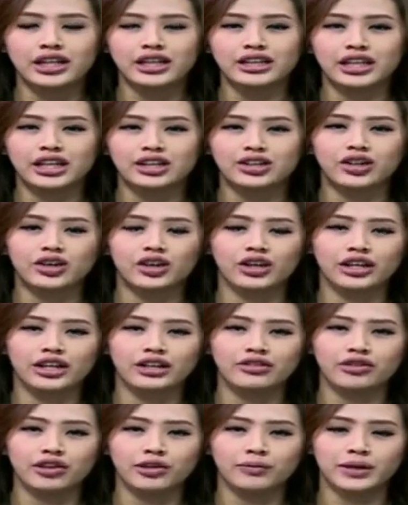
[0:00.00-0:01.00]
Teknologi
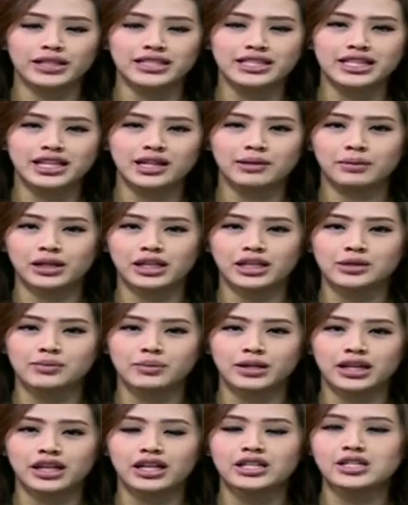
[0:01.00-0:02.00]
Informasi dan Manajemen
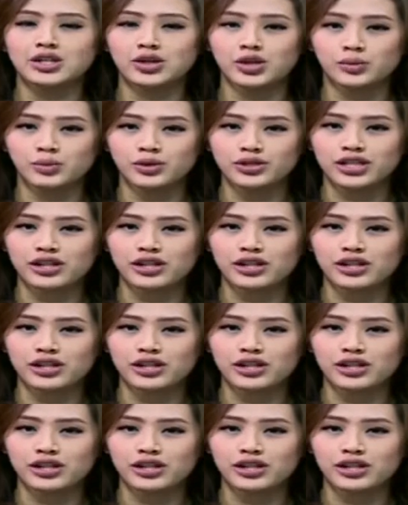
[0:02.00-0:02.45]
Risiko Bursa